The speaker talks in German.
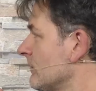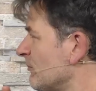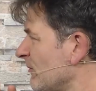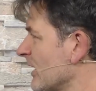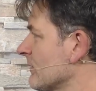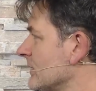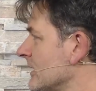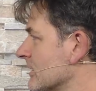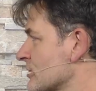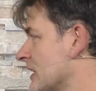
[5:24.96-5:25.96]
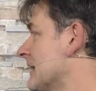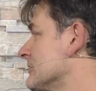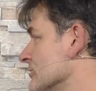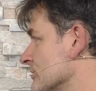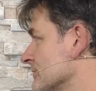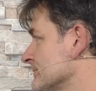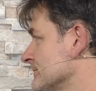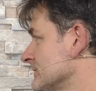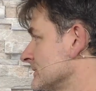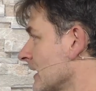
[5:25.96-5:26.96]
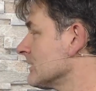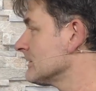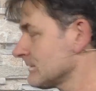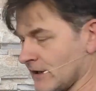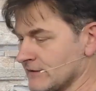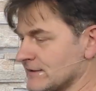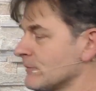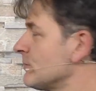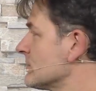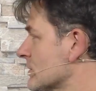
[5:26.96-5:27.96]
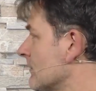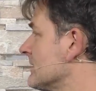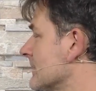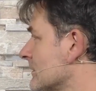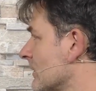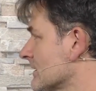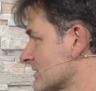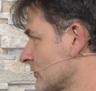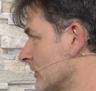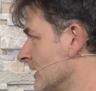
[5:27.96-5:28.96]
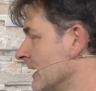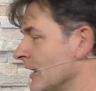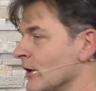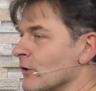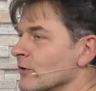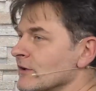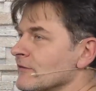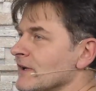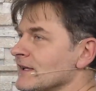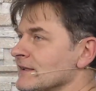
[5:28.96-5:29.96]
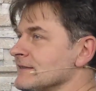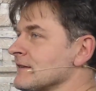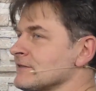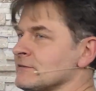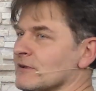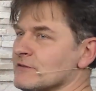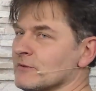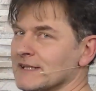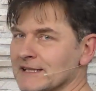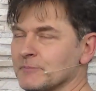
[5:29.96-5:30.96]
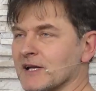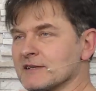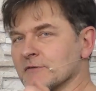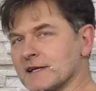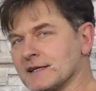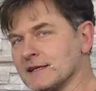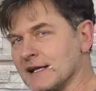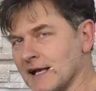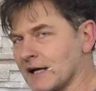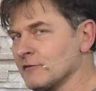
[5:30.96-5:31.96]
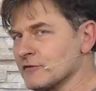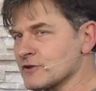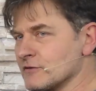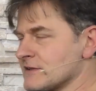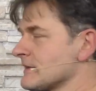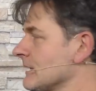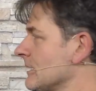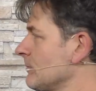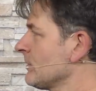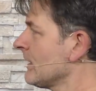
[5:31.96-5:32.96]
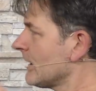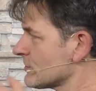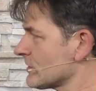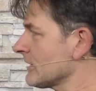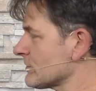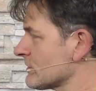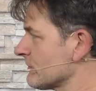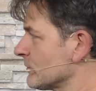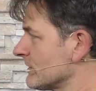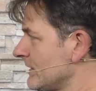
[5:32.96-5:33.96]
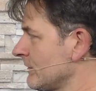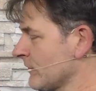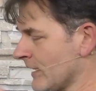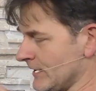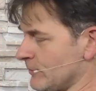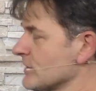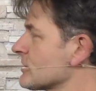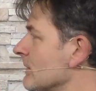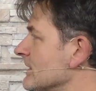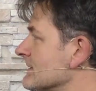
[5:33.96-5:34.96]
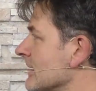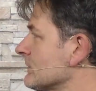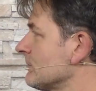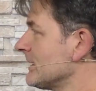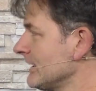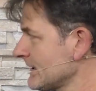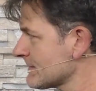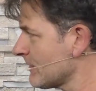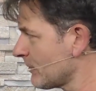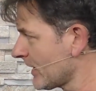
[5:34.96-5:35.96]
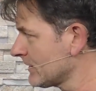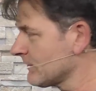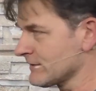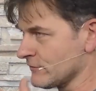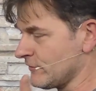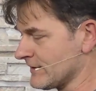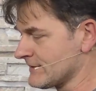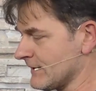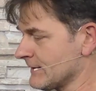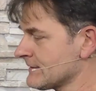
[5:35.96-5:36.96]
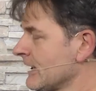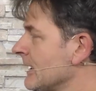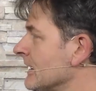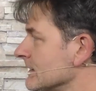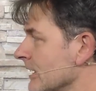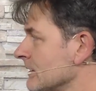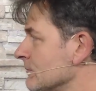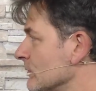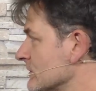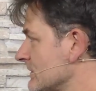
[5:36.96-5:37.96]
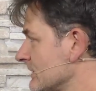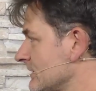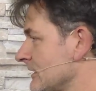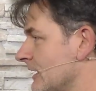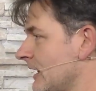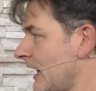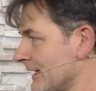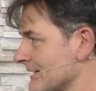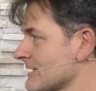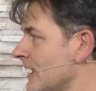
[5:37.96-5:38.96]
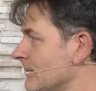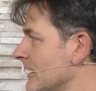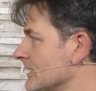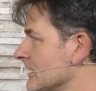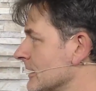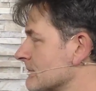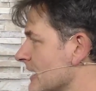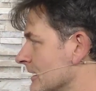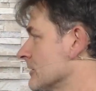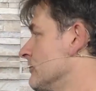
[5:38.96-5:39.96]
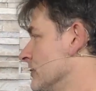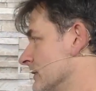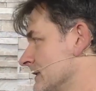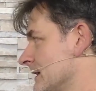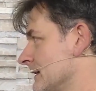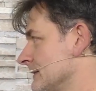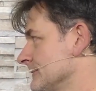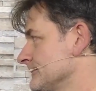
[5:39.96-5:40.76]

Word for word: mehr oder weniger statisch dann, dann ist der Bildstabilisator ganz toll. Und wenn ich in dieser Situation nicht bin, also wenn ich eine lange Verschlusszeit habe, ein statisches Motiv, der Bildstabilisator mir nichts mehr bringt, weil es so finster ist, dann muss ich anders arbeiten, dann gibt es andere Möglichkeiten.